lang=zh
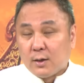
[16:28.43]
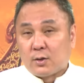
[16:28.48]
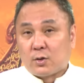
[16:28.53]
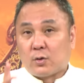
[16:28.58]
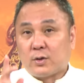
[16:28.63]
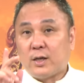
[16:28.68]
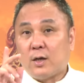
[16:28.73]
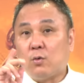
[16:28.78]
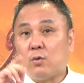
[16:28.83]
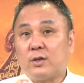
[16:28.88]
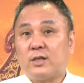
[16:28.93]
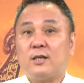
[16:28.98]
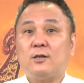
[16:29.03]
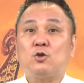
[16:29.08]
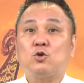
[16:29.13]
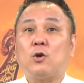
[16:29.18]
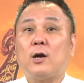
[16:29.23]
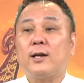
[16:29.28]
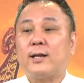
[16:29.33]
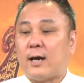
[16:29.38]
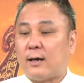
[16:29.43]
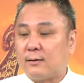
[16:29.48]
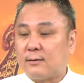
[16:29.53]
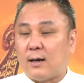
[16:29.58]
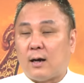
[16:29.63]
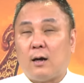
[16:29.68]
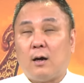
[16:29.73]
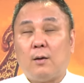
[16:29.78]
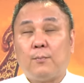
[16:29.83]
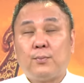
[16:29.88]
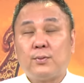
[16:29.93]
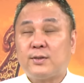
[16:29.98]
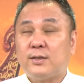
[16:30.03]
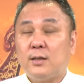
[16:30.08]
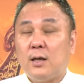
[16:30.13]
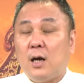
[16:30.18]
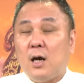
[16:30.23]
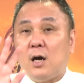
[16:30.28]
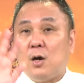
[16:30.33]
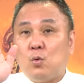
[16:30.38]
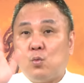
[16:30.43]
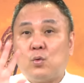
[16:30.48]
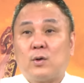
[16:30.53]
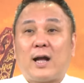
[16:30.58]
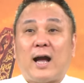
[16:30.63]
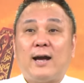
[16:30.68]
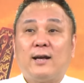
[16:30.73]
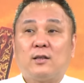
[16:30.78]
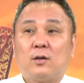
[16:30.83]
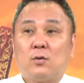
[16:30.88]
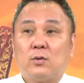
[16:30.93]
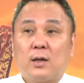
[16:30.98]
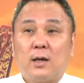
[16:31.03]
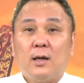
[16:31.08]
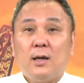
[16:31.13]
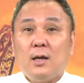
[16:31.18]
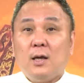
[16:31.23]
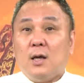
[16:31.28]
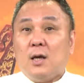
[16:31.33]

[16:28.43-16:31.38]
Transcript: 首先，我先抓两档哦，不是二五开头的。